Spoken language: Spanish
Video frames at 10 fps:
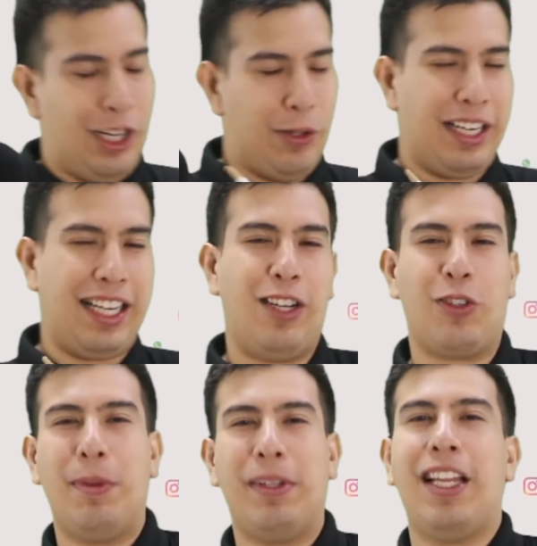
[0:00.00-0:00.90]
Lo dejan en los
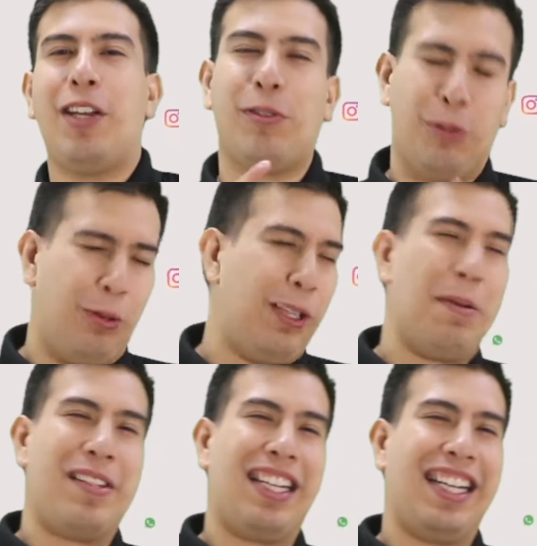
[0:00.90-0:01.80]
comentarios.
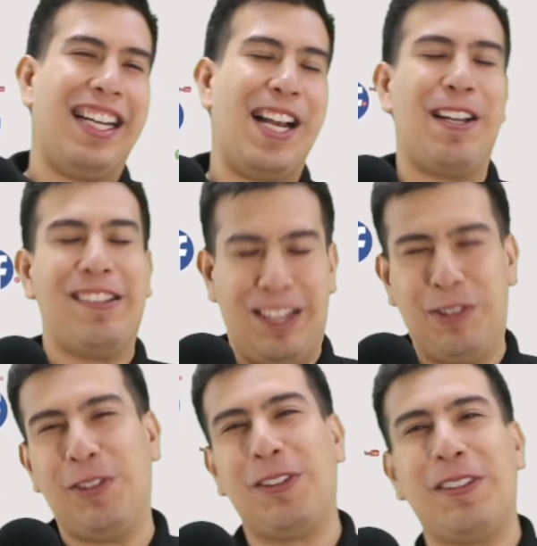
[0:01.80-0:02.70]
Suscríbanse al canal.
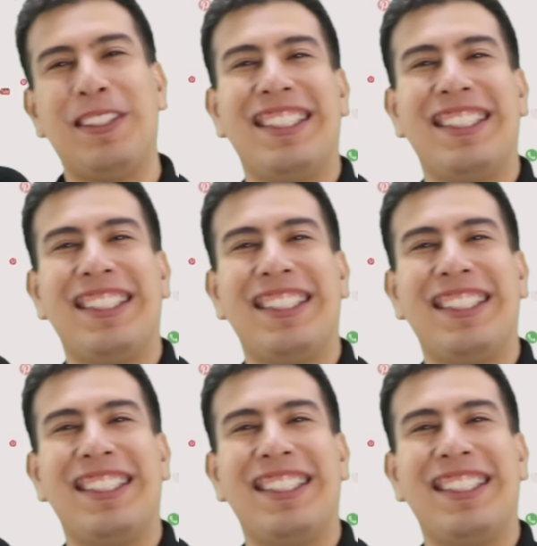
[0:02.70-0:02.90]
Saludos.